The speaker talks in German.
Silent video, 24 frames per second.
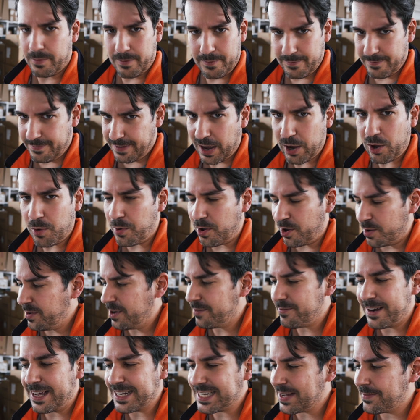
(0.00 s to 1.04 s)
Warum auch
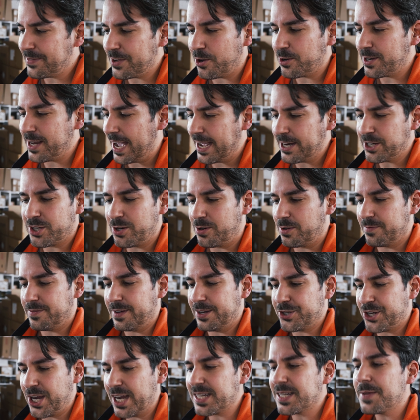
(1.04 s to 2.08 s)
immer, vielleicht haben wir auch eine Einstellung
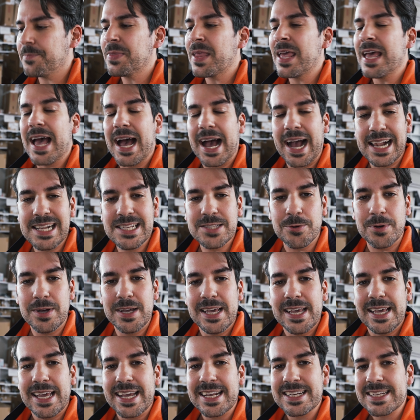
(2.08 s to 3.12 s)
vercheckt. Also,
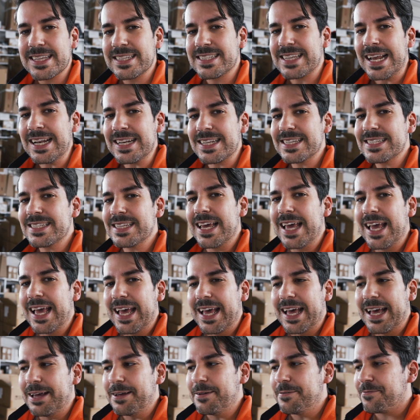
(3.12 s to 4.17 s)
interessant ist,
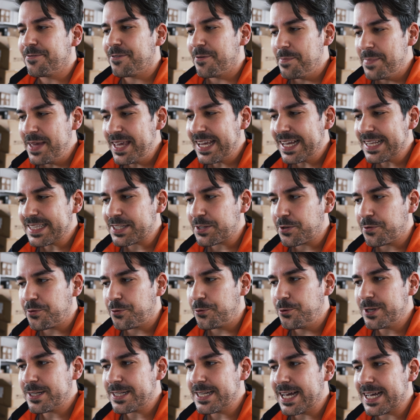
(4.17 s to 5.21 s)
für mich jetzt
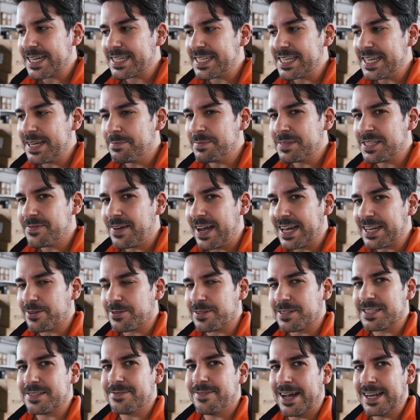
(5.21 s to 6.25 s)
gefühlt, nachdem
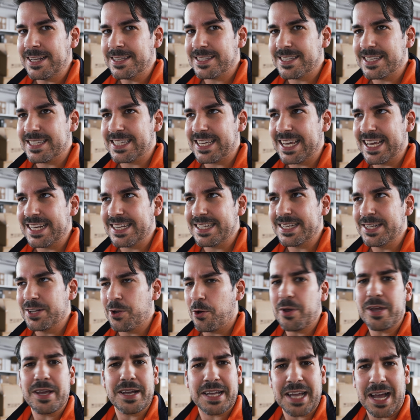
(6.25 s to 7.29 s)
2020 jede
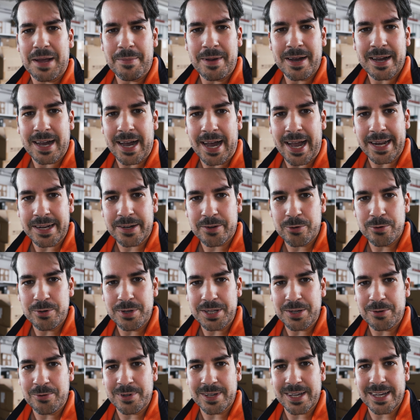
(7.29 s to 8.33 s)
neue
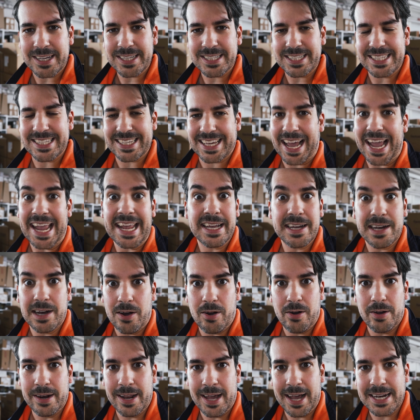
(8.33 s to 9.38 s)
Kameraankündigung ja richtig
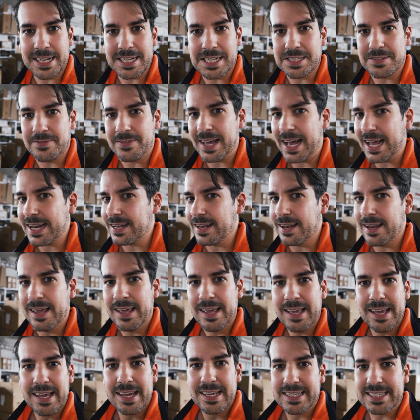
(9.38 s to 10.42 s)
reingehauen hat. Also wir hatten
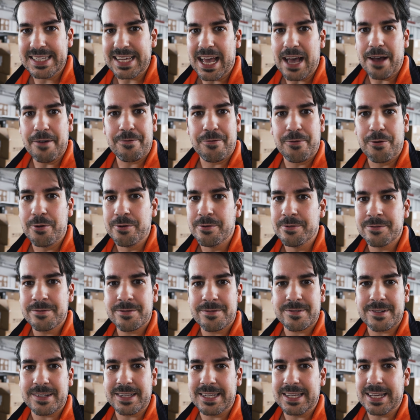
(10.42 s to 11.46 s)
die
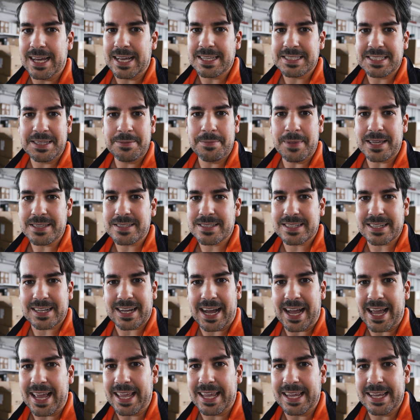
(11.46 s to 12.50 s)
R5, die
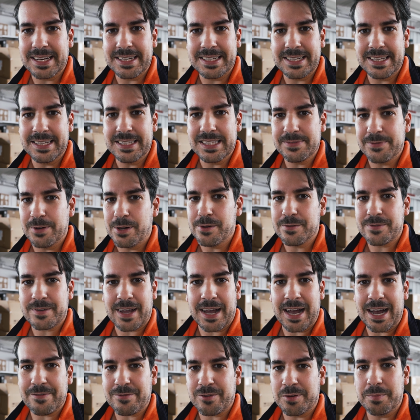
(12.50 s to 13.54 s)
A7S3, die
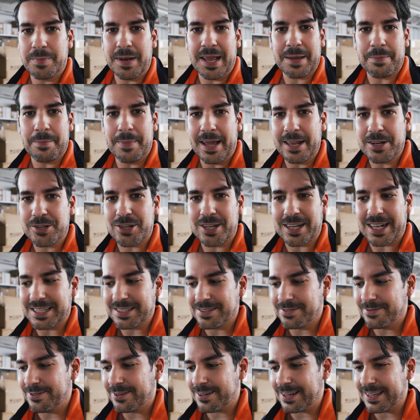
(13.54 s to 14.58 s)
12K von Blackmagic,
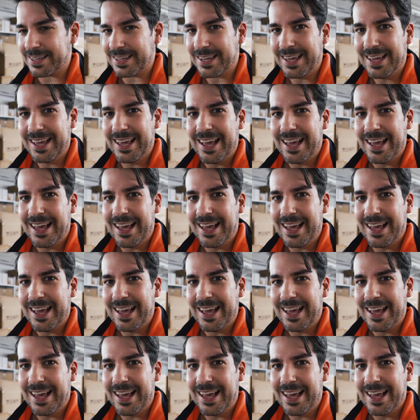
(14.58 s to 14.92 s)
also wirklich